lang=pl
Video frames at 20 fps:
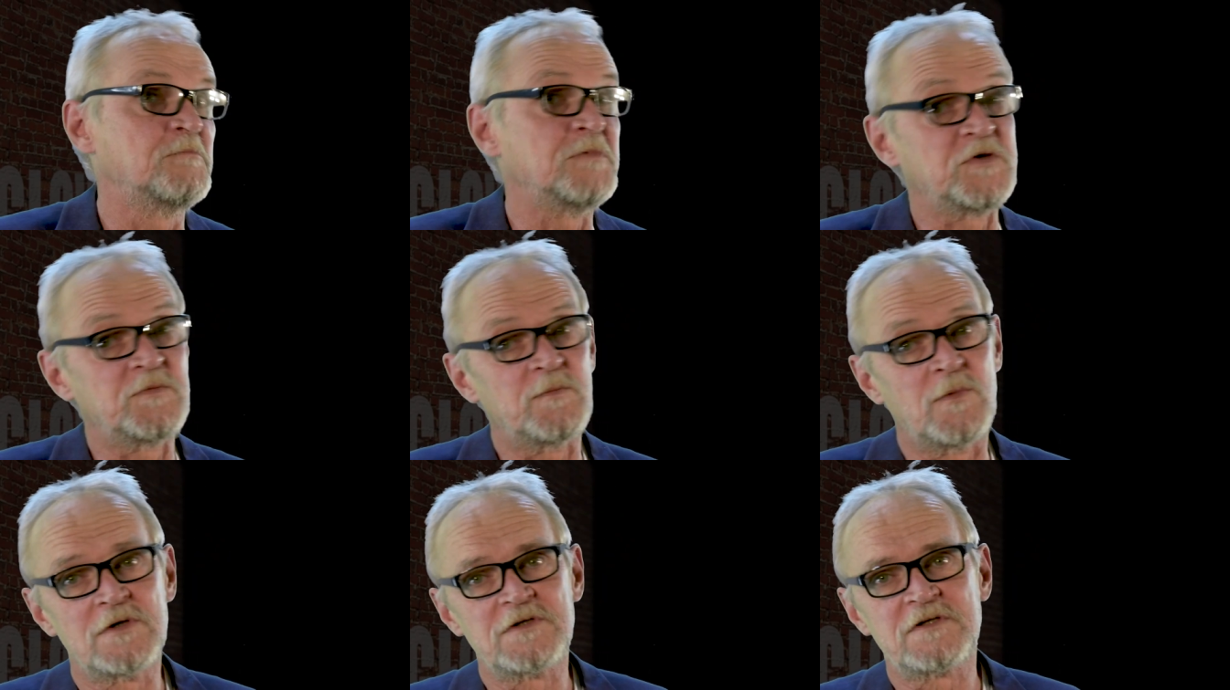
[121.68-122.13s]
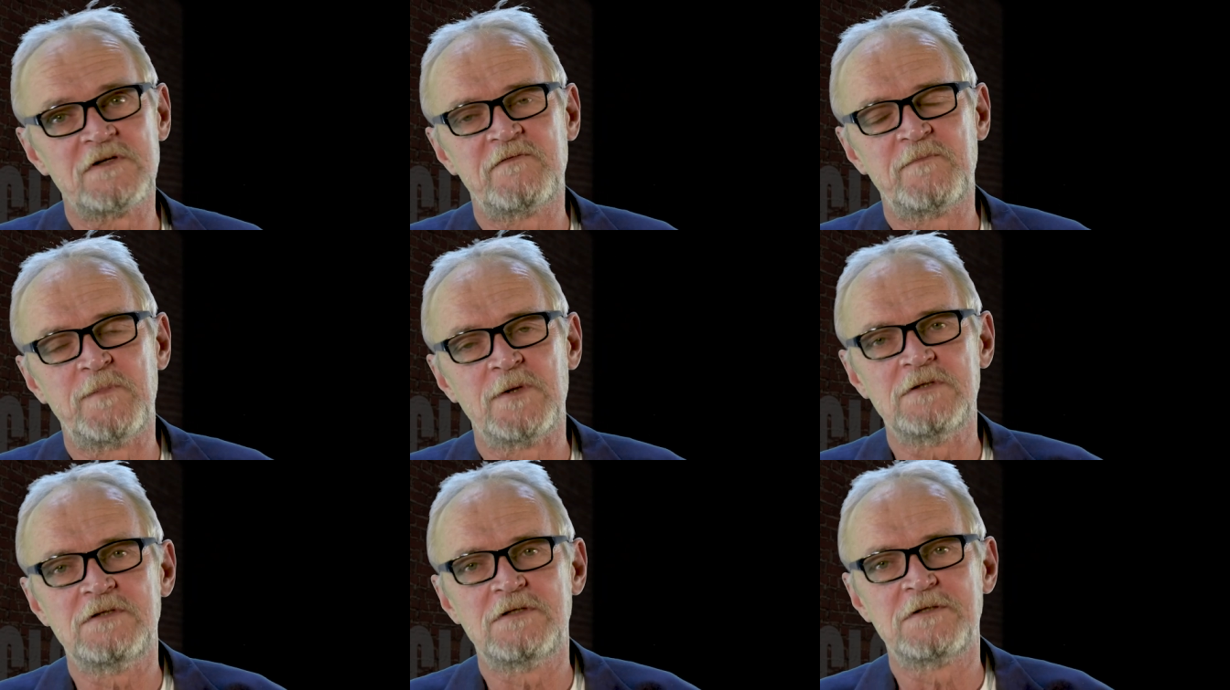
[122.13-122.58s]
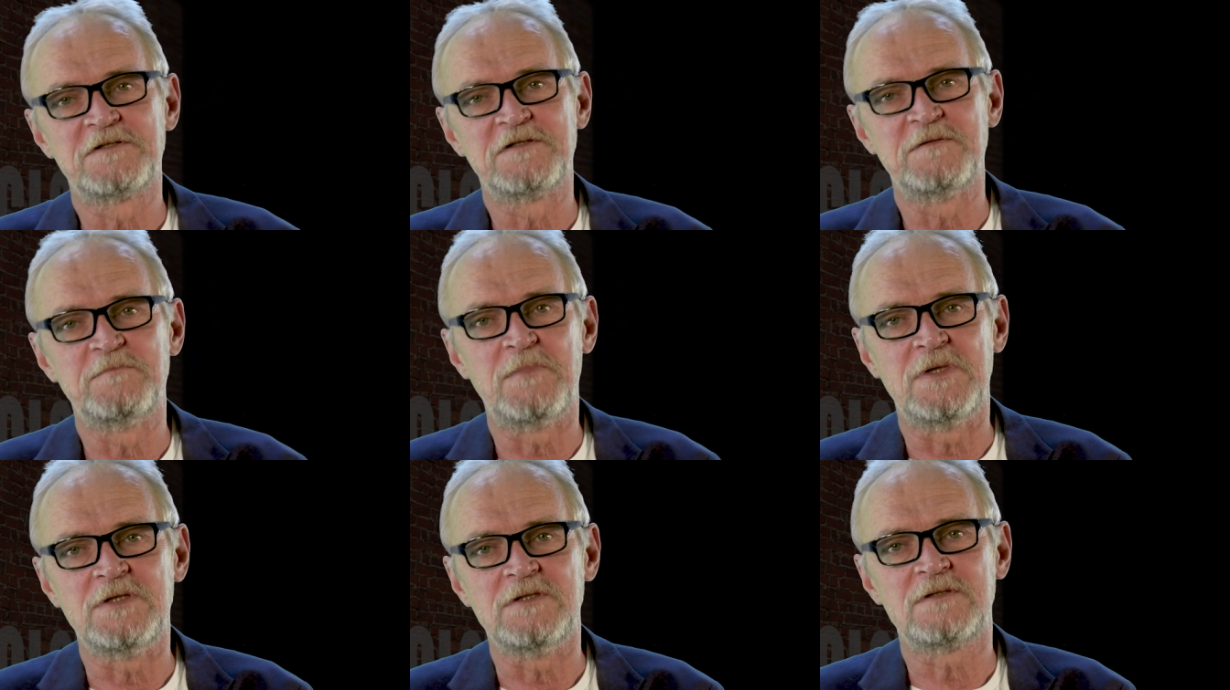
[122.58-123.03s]
Być może w
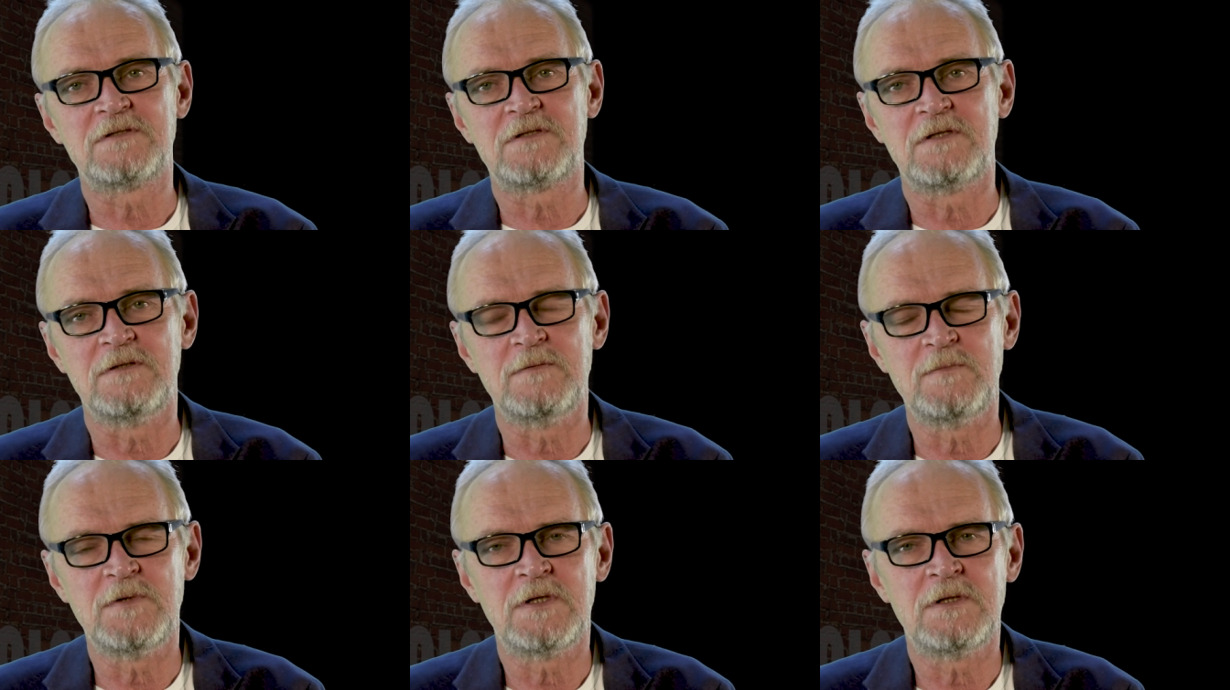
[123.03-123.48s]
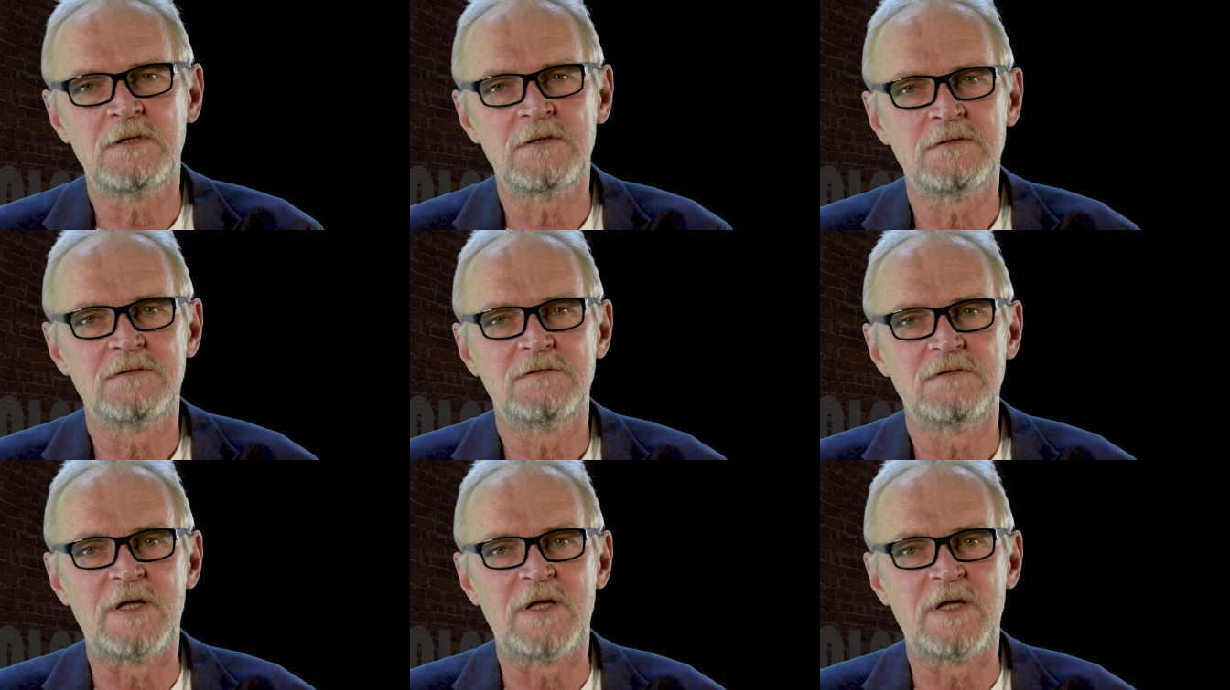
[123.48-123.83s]
politycznym mainstreamie,